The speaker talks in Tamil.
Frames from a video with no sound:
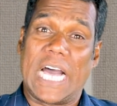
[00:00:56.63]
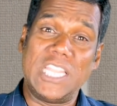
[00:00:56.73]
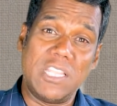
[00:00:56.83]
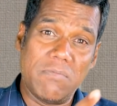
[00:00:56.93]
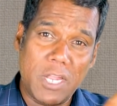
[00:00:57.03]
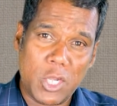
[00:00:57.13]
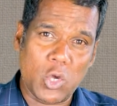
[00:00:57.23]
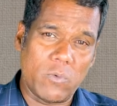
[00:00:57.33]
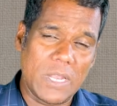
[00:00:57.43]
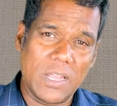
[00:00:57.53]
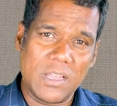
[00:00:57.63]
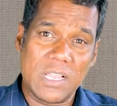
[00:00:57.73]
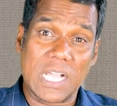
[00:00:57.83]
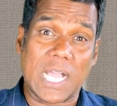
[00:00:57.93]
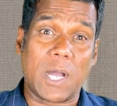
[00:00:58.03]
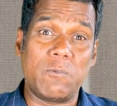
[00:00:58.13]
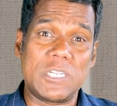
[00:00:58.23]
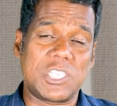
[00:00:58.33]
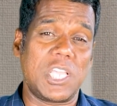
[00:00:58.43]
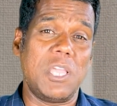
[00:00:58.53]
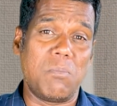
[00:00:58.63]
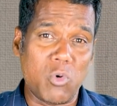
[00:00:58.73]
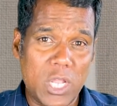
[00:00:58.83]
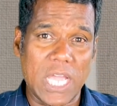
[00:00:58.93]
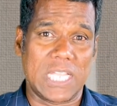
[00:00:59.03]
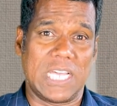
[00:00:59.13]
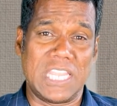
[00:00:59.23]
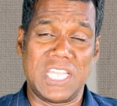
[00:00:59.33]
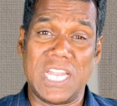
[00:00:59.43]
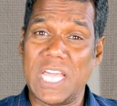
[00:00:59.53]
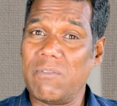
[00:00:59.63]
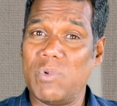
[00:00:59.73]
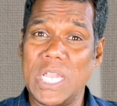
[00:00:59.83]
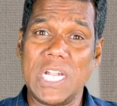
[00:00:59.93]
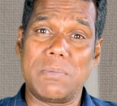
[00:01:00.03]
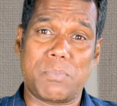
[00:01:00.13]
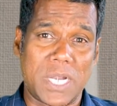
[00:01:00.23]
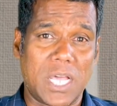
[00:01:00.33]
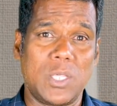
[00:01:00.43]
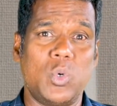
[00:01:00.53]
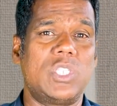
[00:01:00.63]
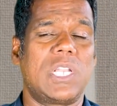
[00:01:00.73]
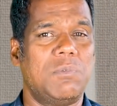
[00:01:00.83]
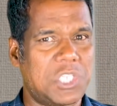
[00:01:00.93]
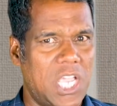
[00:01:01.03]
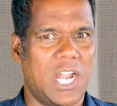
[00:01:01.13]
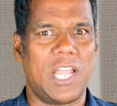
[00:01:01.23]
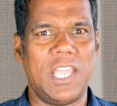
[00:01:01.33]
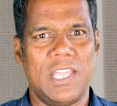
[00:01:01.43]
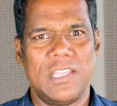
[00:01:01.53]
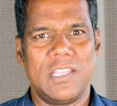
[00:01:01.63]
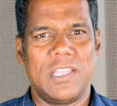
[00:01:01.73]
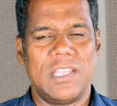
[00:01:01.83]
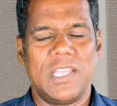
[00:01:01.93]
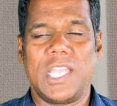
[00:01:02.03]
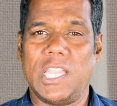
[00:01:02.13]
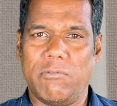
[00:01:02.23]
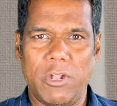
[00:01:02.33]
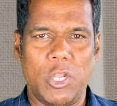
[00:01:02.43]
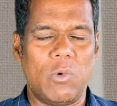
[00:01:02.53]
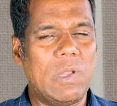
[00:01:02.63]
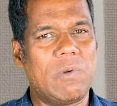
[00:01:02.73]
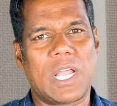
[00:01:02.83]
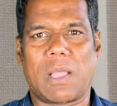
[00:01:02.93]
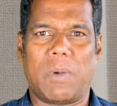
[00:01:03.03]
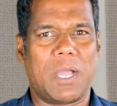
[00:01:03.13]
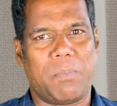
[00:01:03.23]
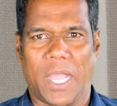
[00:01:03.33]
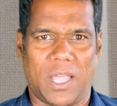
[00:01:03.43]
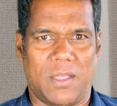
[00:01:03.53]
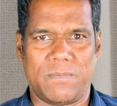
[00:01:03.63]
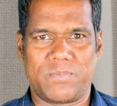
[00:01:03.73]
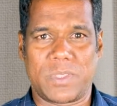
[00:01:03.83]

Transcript: அந்த வீடியோவில் கவர் செய்ய முடியாத அந்த நேரம் வெளியிடப்படாத ஒரு சில விஷயங்களை இந்த வீடியோவில் விளக்கமாக பார்க்கலாம்